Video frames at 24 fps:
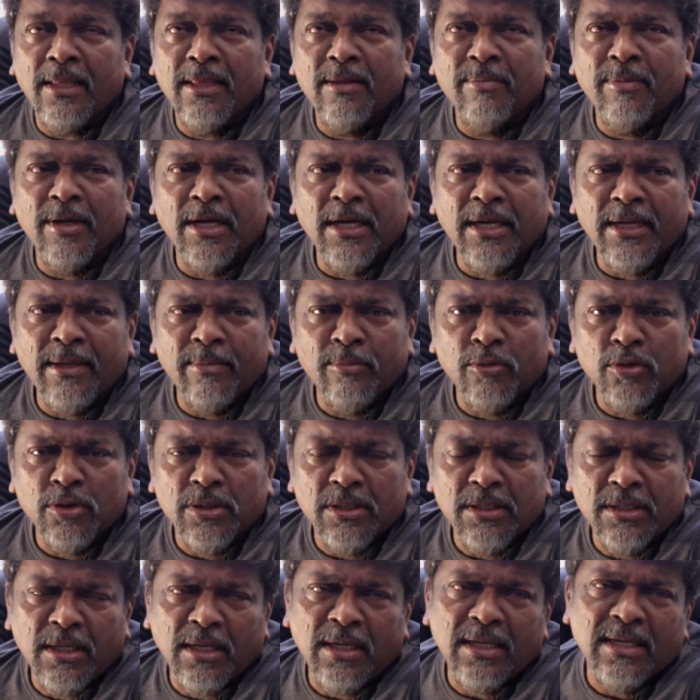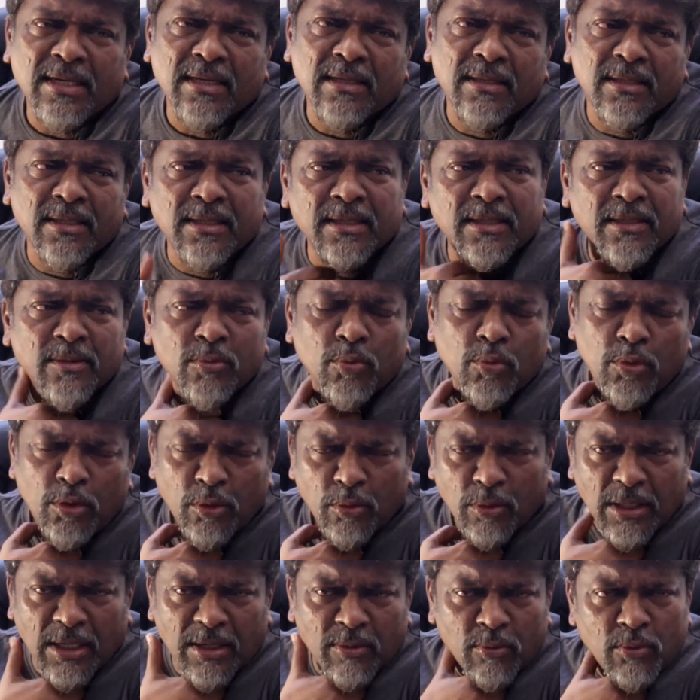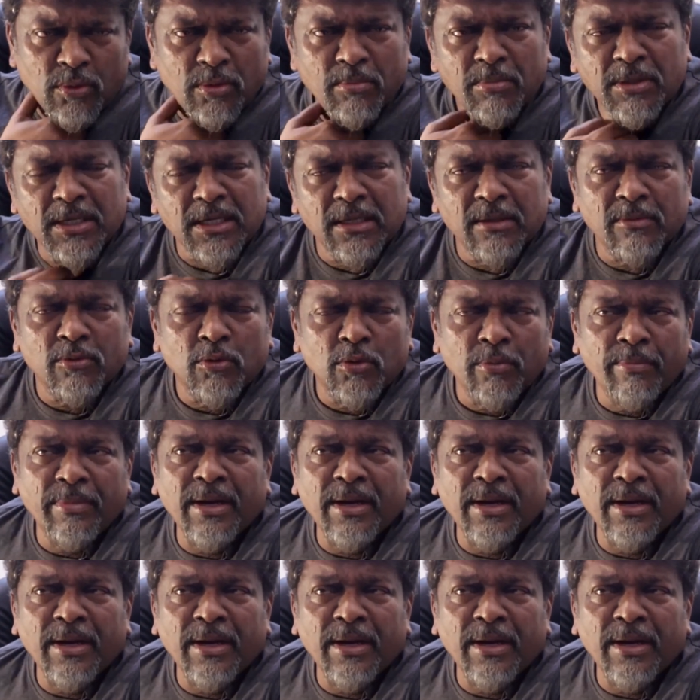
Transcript: நான் இந்த மாதிரிலாம் எமோஷன் ஆகிறதுங்கிறது உள்ளுக்குள்ளே ஆகும் பட்